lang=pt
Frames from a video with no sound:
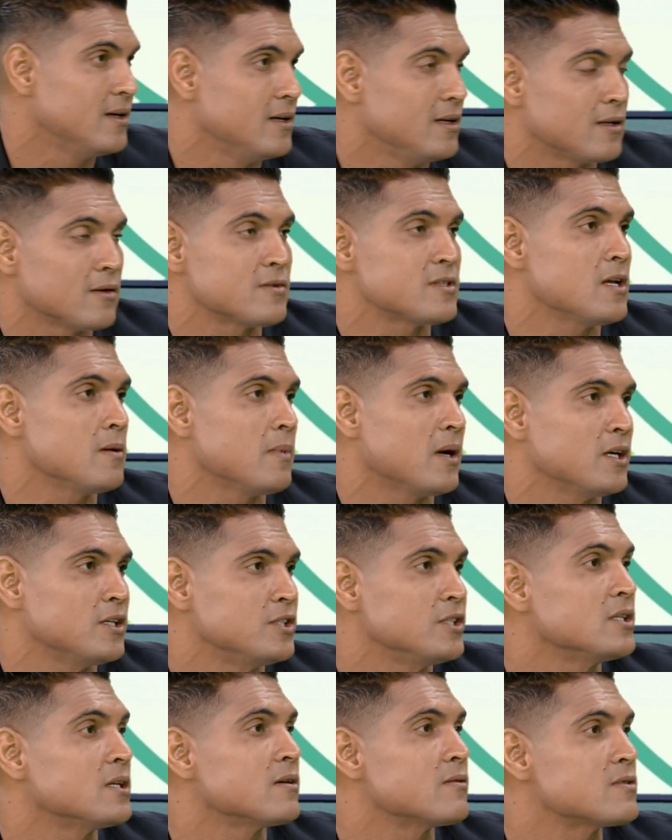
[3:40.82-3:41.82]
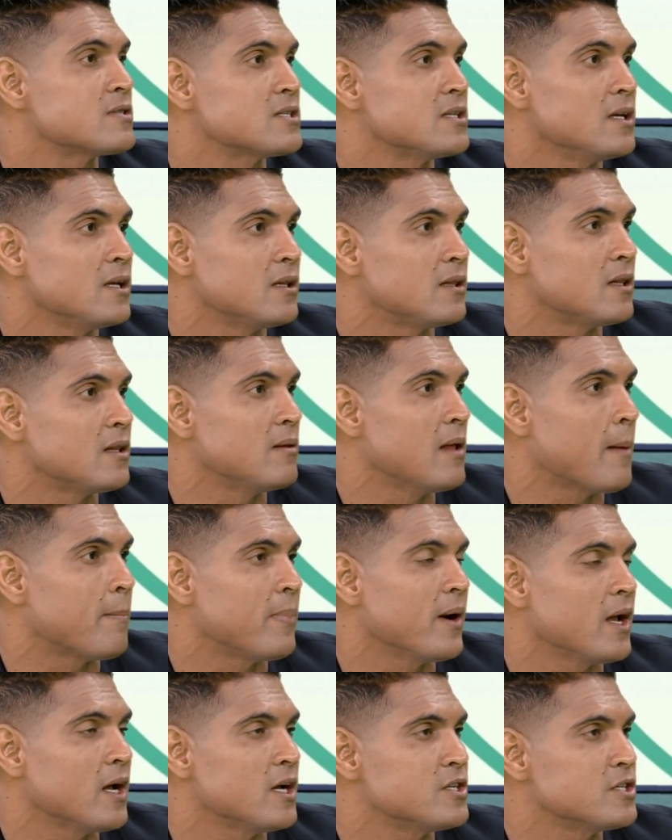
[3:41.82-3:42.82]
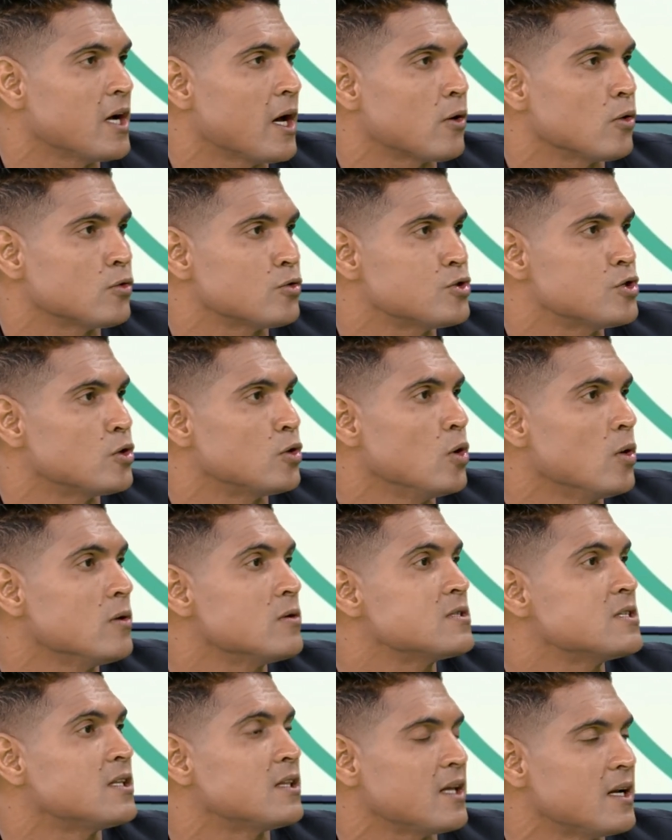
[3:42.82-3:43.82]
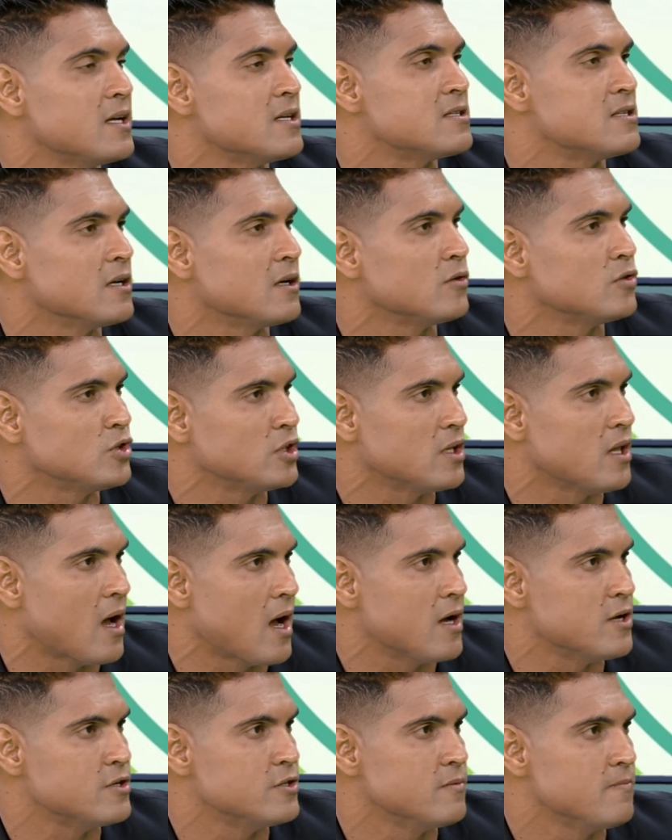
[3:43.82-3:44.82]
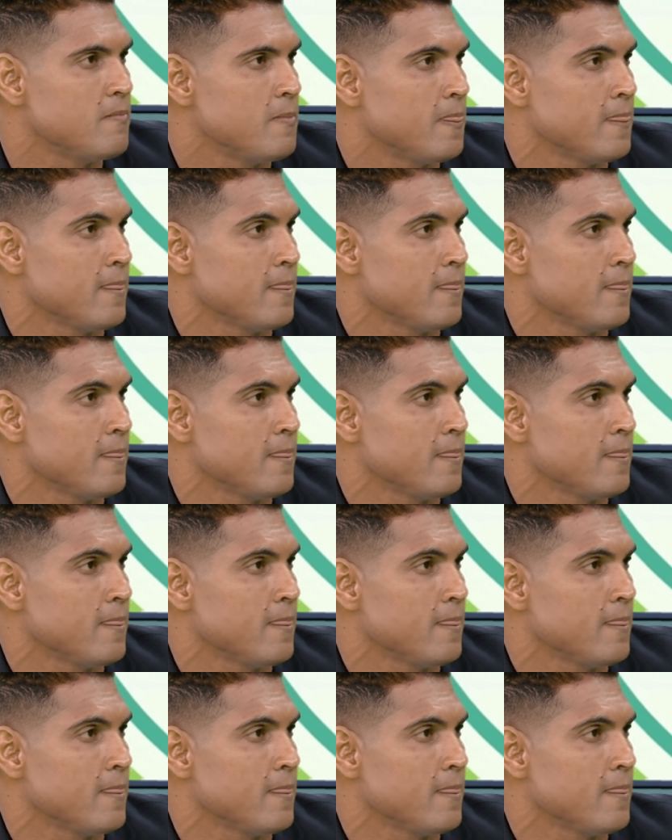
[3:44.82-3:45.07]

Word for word: Então você imagina você apanhar de garotos de 12, 13 anos de idade.